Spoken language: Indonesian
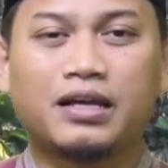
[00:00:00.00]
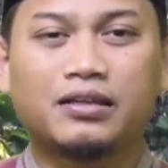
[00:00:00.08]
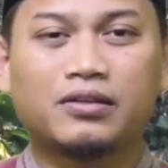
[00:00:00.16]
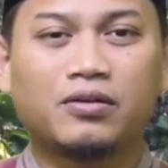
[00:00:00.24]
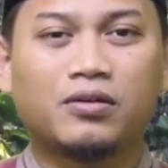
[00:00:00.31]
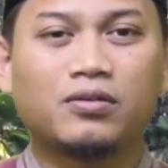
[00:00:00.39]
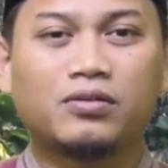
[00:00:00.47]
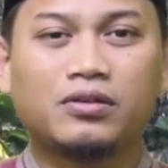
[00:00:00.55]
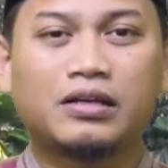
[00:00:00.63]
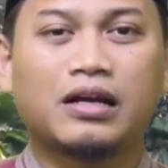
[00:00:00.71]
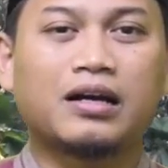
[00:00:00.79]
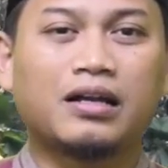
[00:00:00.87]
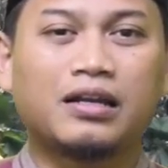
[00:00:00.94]
atau
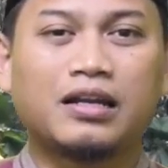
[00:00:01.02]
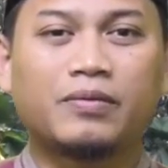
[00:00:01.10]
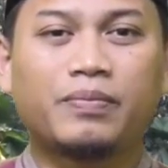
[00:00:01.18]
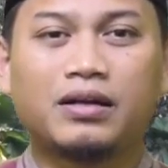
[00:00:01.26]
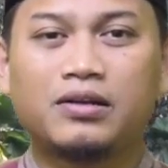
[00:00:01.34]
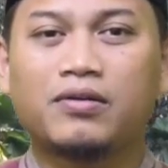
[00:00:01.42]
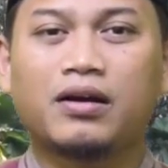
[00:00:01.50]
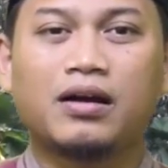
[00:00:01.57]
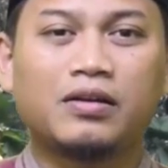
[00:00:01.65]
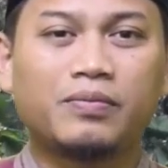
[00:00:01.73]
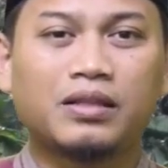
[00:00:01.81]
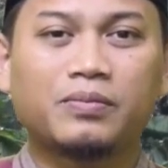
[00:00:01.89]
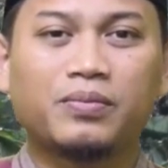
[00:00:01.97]
tiga kali lipat, dua
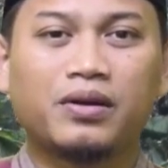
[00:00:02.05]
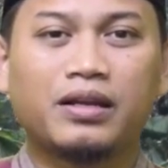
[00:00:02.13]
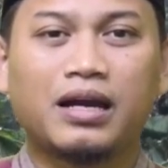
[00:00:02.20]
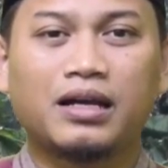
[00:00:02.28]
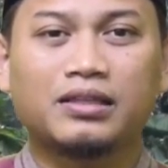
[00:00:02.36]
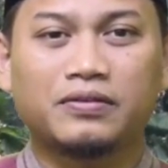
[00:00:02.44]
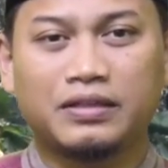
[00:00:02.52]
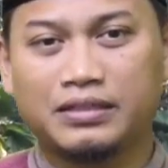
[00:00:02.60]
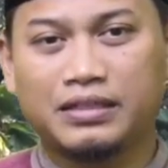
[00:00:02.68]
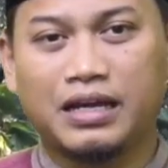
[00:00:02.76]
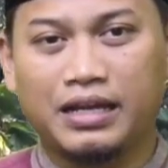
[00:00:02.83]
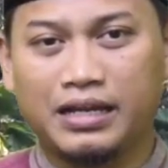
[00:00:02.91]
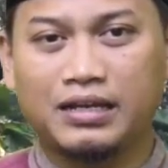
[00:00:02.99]
kali lipat boleh atau
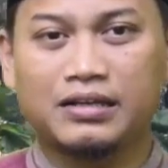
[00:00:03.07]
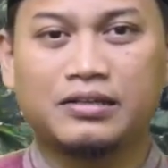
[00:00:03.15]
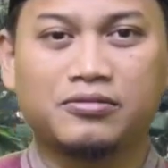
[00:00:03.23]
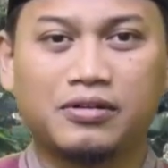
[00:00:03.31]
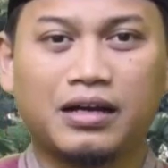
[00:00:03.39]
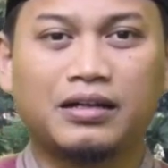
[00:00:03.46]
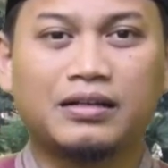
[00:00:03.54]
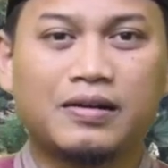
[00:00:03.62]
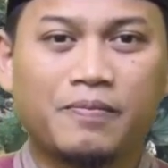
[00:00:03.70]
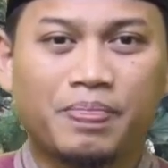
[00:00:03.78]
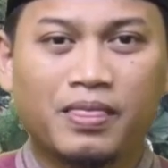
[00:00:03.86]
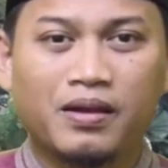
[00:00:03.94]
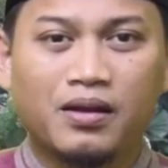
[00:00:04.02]
tidak? Ini yang kedua.
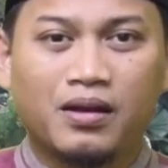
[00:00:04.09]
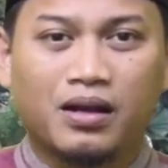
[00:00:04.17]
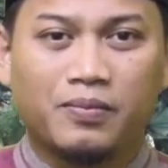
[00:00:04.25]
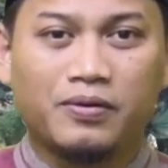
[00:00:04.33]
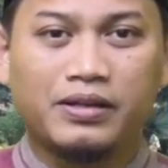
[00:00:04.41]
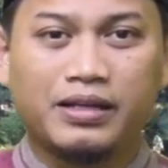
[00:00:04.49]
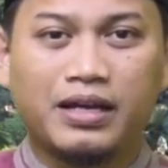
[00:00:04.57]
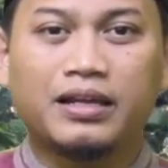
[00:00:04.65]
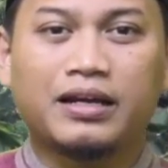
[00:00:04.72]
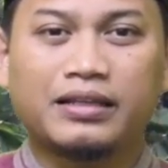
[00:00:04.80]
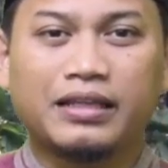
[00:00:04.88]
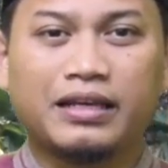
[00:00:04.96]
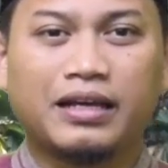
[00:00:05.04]
Kemudian
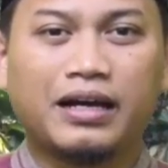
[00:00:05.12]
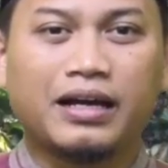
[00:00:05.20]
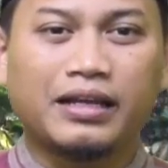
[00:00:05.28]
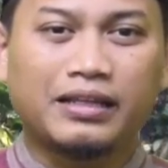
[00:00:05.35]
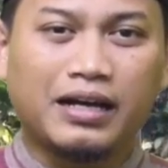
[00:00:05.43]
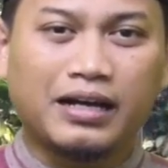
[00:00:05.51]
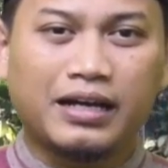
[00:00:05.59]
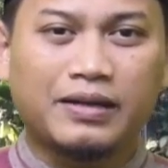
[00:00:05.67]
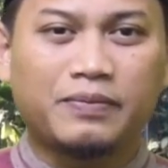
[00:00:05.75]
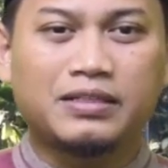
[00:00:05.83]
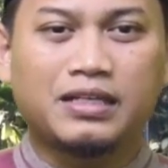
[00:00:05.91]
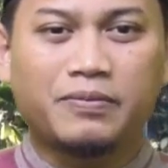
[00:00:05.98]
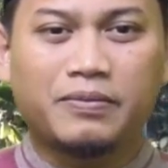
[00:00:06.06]
yang ketiga kita akan
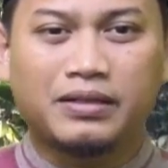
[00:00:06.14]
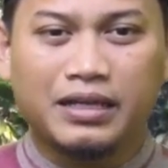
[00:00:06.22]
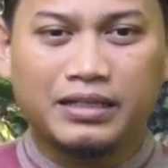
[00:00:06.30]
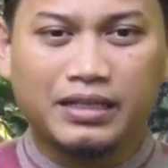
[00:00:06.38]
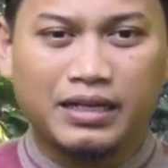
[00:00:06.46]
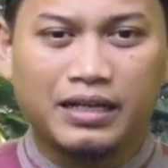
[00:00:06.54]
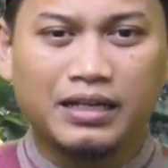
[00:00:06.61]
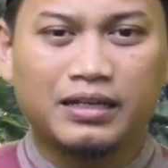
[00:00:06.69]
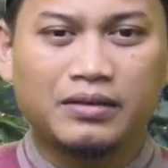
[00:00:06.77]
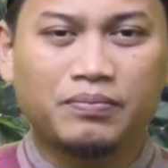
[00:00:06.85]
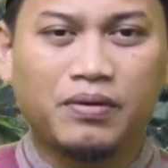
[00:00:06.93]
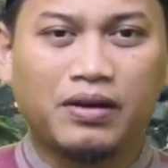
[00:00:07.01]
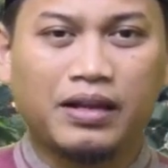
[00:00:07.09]
menjawab
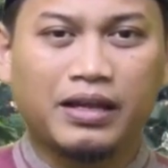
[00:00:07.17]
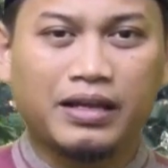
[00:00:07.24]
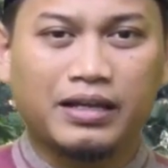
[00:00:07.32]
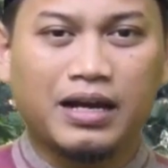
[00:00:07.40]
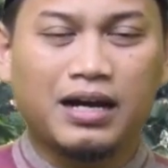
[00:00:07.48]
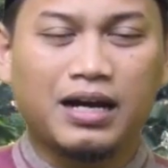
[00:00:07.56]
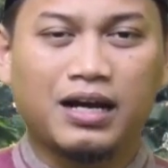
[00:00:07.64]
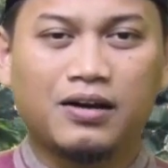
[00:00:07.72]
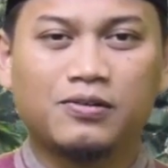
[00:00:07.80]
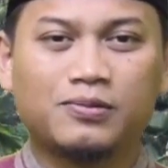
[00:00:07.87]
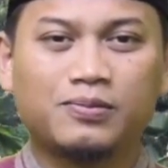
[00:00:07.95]
pertanyaan bolehkah